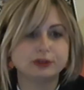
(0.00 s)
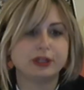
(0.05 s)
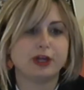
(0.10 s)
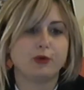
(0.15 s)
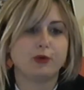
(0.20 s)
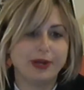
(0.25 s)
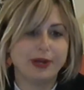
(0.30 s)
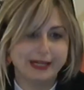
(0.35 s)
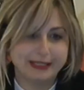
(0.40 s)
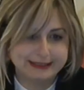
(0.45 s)

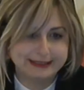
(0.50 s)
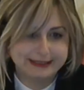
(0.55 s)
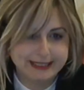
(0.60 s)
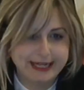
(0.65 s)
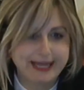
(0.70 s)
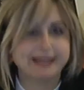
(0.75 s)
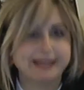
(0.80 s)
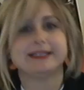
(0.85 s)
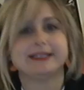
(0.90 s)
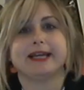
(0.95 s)
quelle
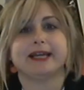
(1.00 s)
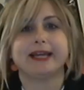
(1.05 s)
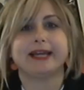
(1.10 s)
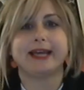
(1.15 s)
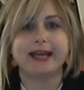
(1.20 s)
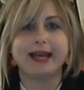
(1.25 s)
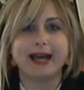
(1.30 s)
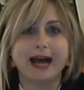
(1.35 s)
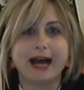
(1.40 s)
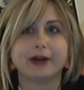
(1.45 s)
aziende
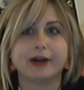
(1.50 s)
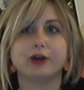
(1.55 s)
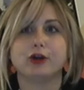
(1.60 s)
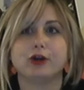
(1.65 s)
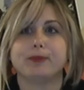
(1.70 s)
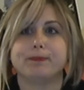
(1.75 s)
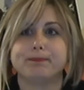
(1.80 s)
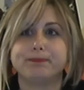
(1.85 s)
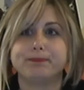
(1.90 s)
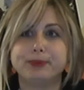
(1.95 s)
che hanno
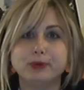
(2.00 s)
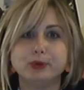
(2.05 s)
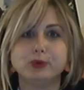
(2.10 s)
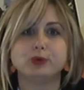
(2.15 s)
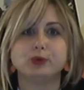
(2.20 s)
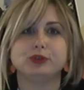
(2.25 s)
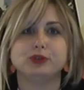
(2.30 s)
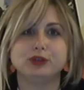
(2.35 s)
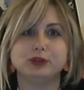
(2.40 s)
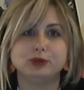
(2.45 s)

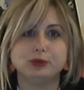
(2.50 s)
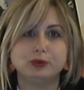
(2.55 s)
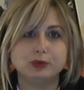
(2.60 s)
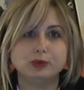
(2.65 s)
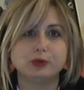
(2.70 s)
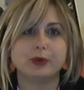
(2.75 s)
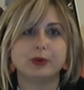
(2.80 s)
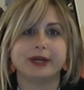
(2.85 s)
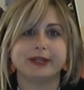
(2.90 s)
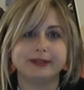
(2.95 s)
più di
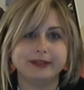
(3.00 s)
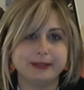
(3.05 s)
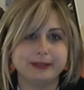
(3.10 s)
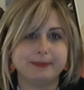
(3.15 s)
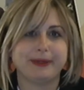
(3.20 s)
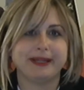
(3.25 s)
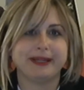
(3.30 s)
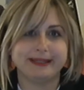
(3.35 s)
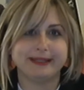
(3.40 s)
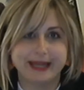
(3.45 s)
due
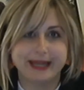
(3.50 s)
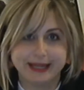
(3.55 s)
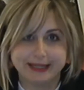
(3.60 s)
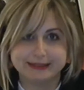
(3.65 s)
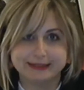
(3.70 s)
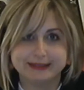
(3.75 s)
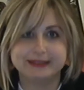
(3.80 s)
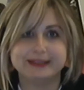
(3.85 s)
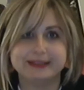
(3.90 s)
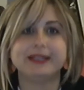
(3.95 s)

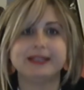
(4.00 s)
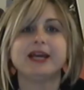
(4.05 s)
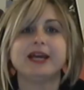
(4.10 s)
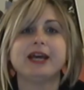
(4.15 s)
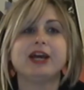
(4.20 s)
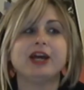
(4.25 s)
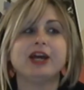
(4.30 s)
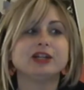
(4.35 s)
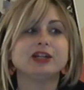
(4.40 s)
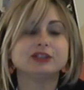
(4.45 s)
dipendenti
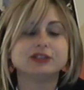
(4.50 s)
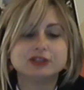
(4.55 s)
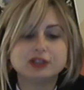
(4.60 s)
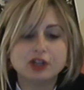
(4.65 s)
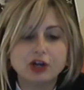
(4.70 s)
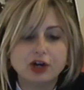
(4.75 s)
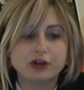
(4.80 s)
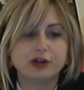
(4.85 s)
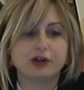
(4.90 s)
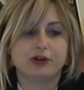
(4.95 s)

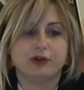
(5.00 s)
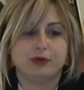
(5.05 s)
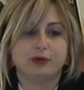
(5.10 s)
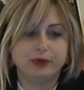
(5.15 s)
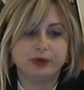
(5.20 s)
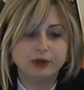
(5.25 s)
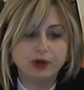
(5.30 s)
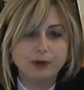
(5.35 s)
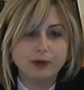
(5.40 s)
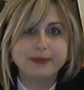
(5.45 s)
sono
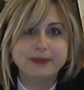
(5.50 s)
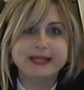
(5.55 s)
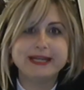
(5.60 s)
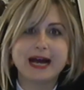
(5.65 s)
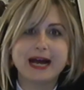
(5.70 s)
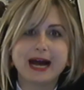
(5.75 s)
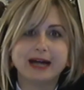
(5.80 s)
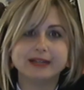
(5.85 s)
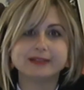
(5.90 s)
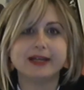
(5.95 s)

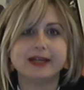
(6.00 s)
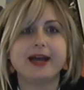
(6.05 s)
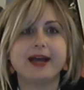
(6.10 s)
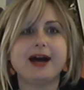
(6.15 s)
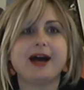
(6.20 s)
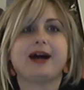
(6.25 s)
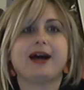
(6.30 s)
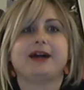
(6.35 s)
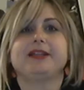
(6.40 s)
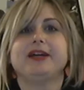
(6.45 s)
obbligate
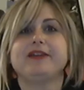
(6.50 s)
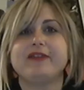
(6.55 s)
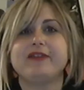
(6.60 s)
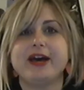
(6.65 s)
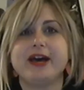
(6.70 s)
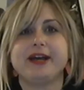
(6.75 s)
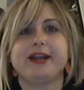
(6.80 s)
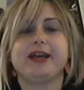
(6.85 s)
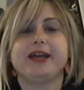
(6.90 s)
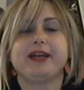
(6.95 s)
ad
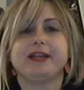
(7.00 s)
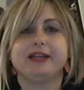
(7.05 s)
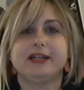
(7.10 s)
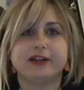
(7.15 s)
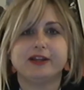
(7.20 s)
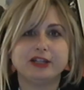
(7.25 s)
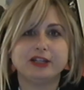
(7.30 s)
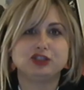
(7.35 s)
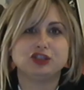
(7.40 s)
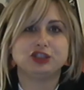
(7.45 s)
avere il
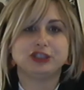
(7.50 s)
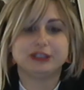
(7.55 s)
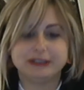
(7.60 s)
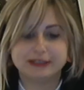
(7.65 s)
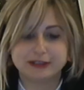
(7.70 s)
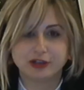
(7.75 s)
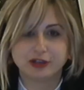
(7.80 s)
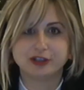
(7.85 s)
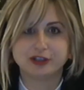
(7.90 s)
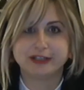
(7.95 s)

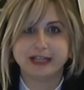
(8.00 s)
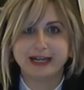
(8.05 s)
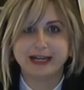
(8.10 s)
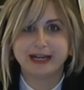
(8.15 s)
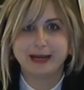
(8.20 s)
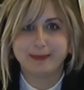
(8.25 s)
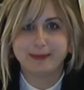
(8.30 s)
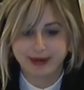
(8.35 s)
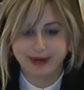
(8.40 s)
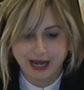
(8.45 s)
registro
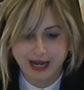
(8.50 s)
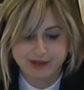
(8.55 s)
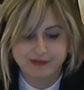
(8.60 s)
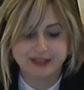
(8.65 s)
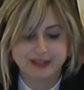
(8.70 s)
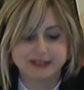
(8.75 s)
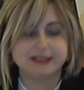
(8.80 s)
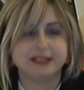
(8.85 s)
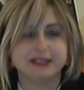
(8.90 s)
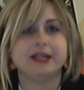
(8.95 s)
della
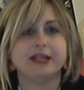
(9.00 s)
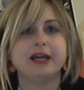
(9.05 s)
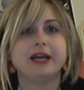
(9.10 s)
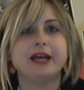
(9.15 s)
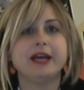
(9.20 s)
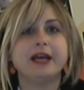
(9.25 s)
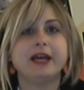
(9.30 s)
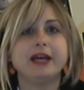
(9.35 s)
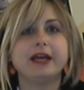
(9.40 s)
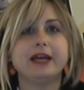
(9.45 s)
privacy.
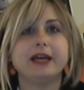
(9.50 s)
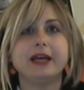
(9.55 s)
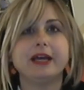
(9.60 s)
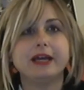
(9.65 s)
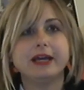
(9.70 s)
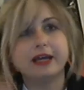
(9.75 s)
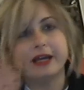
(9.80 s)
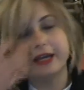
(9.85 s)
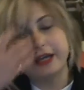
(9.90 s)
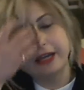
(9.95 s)

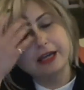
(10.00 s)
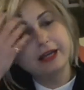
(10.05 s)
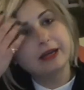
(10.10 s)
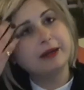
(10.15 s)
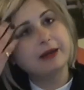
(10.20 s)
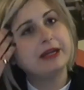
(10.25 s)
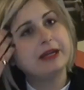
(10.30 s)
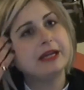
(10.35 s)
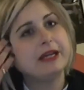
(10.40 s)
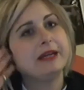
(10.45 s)

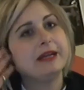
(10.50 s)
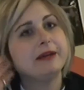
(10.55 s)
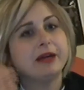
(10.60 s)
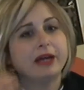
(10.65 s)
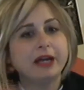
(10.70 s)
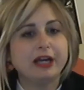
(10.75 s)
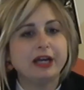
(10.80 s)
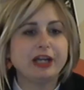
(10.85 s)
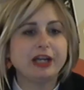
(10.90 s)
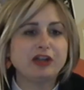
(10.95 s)
Eh,
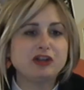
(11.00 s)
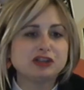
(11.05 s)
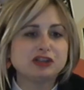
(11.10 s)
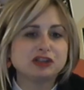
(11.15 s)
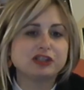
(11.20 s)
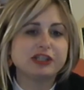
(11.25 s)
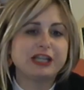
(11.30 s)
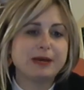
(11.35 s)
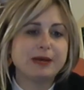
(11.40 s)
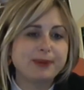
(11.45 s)
il registro
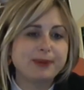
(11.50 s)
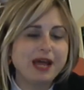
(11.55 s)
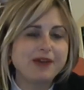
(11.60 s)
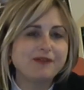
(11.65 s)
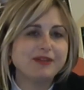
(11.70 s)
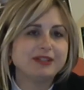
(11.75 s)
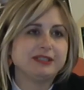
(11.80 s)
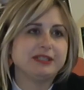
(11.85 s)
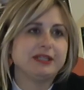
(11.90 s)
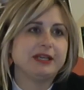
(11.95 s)
della
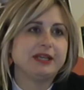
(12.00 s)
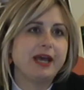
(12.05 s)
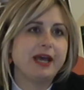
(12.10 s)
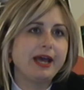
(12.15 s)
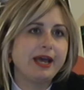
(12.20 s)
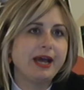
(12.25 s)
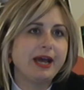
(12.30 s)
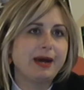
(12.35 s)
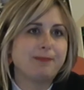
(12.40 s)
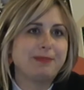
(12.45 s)
privacy è
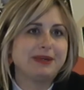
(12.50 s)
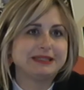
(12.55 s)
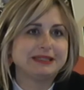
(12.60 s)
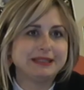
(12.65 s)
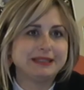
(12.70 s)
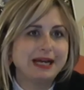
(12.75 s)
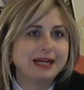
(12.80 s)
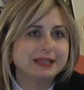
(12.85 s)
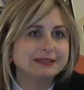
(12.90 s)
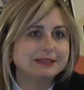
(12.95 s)

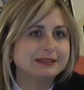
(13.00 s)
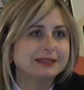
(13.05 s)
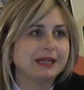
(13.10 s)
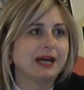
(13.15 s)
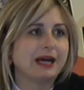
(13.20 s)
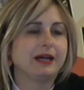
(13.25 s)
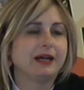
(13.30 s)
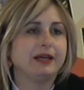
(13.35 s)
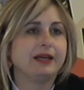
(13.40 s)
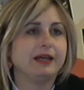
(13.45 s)

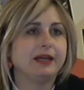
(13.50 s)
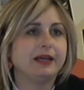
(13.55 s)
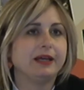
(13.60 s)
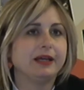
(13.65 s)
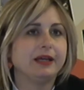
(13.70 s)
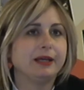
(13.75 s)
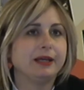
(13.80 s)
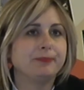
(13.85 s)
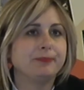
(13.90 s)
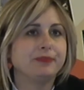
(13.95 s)
abbastanza,
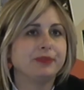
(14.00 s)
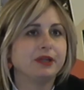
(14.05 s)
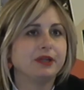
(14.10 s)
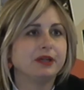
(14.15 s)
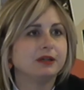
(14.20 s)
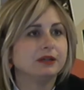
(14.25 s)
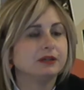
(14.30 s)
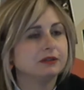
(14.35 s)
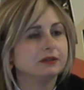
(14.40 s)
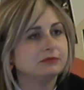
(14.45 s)

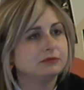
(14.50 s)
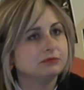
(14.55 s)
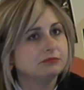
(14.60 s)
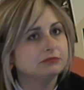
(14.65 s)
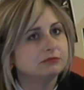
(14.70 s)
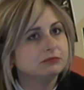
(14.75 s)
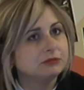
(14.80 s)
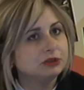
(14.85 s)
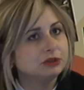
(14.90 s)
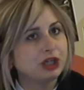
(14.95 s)
ehm,
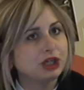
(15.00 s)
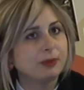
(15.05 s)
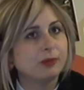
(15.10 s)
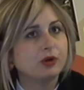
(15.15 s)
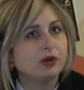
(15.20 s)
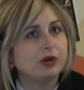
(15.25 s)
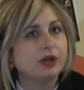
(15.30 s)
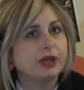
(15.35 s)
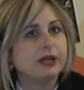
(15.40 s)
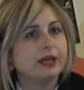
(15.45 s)

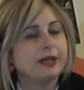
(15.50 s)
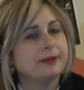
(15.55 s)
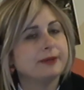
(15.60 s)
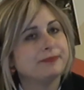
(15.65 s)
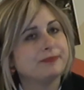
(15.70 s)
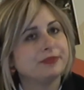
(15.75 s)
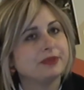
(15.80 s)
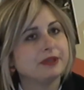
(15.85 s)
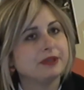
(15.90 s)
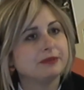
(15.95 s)
diciamo,
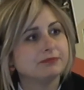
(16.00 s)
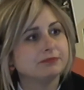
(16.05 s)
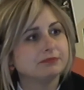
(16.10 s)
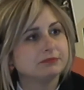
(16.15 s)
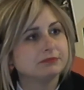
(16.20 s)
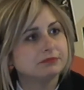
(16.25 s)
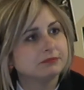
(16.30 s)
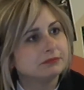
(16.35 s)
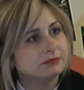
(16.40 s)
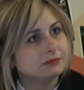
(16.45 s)

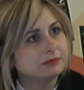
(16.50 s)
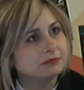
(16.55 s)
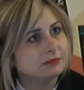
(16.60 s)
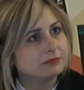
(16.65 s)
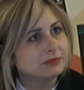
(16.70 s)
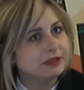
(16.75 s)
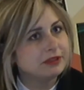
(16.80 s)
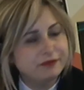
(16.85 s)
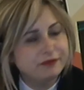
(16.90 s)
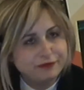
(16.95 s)
ehm,
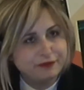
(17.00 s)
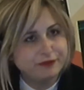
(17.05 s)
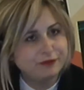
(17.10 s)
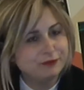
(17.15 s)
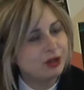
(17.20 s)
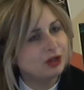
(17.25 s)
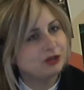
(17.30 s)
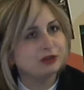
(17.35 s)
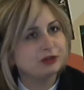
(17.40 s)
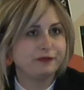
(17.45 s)
Dif-
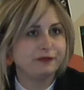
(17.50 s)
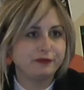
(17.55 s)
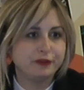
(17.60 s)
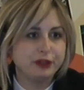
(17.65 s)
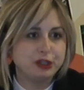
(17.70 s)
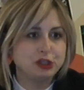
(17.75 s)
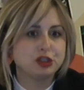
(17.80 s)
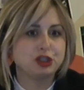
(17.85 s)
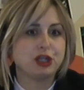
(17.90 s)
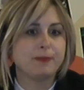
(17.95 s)
non
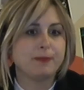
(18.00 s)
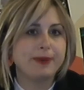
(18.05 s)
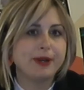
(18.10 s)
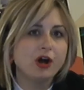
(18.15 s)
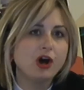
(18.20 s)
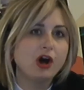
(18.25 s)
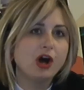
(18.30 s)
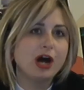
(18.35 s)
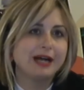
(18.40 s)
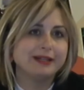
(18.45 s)
difficile, però
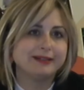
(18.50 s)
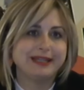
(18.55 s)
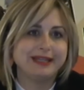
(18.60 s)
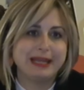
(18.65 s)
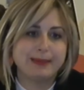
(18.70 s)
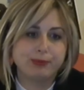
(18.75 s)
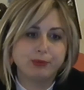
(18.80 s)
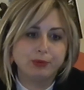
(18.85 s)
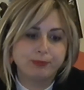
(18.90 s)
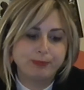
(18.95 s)
ha delle
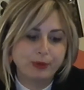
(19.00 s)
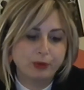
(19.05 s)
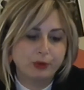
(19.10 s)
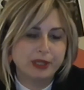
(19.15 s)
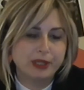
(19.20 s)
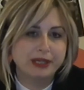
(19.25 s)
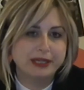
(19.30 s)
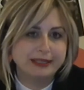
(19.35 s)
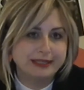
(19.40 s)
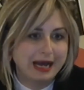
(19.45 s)

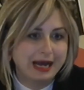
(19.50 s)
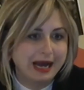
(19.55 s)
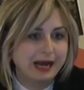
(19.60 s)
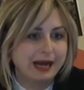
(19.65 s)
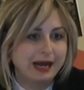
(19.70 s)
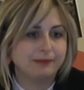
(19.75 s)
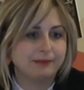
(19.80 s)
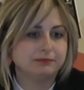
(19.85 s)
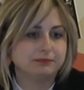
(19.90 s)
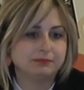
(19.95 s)
peculiarità
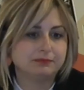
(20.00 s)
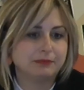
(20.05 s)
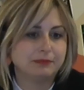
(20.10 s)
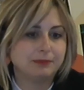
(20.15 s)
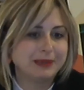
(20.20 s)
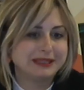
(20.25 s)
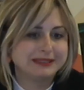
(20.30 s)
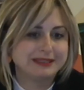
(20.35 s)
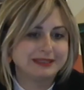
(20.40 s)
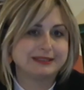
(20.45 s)
ah, mm,
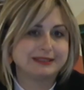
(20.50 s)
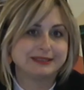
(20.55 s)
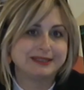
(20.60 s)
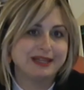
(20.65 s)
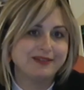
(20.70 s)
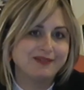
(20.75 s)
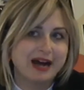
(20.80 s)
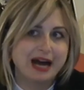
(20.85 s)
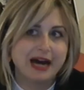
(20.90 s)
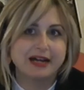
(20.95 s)
abbastanza
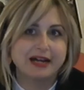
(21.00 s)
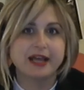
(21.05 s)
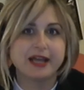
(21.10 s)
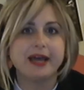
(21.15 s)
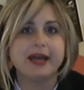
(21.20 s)
varie